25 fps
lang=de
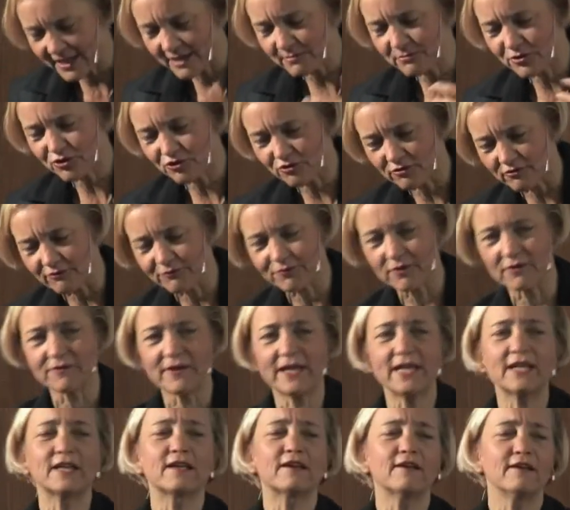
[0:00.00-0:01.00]
ich nehme es schon
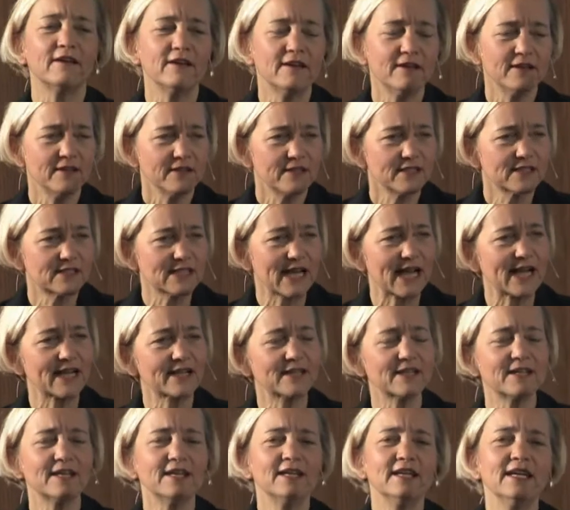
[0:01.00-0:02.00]
vorweg, die
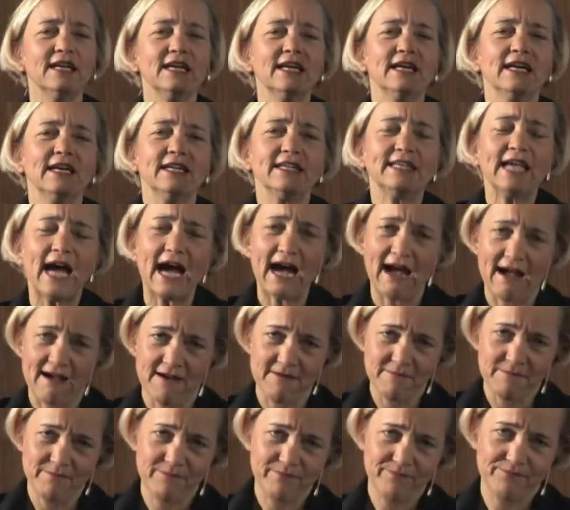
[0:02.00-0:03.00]
sagen,
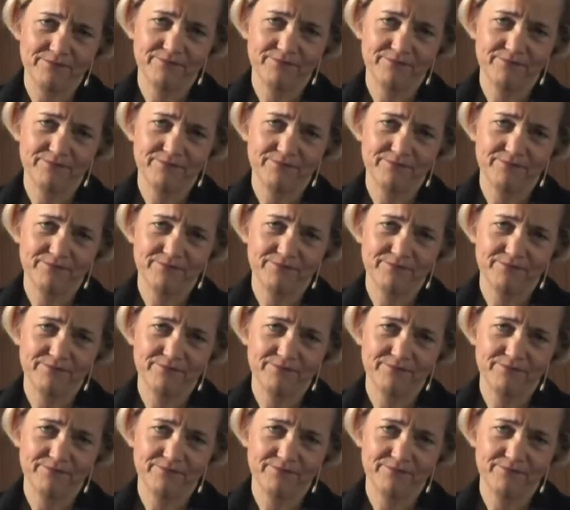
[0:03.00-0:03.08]
ja,